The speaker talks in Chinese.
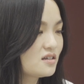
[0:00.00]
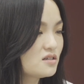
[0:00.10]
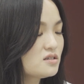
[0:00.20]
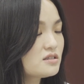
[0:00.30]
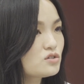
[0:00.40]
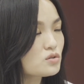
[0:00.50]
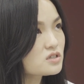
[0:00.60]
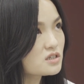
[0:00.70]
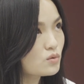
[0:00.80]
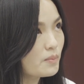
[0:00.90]
可是就
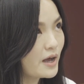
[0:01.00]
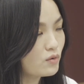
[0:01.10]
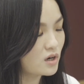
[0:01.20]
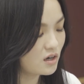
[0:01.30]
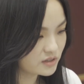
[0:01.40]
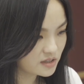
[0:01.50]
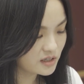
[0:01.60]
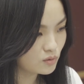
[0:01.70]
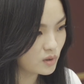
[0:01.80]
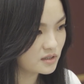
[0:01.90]
是因为拍广告那
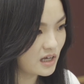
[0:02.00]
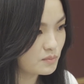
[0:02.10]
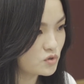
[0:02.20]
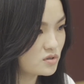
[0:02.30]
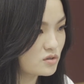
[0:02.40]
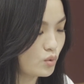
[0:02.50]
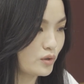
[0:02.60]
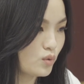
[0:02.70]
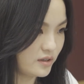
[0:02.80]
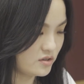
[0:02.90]
天，我跟他们就是
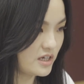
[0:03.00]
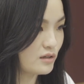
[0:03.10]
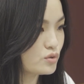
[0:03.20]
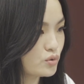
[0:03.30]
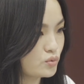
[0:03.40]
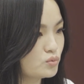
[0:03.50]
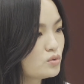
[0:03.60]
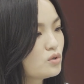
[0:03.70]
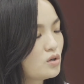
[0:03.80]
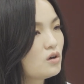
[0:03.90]
短短的相处，
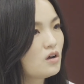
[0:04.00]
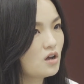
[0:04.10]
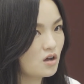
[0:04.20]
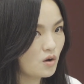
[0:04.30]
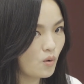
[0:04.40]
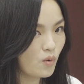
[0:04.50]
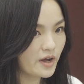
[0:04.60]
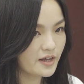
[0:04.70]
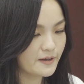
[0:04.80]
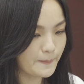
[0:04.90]

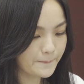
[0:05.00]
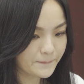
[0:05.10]
会，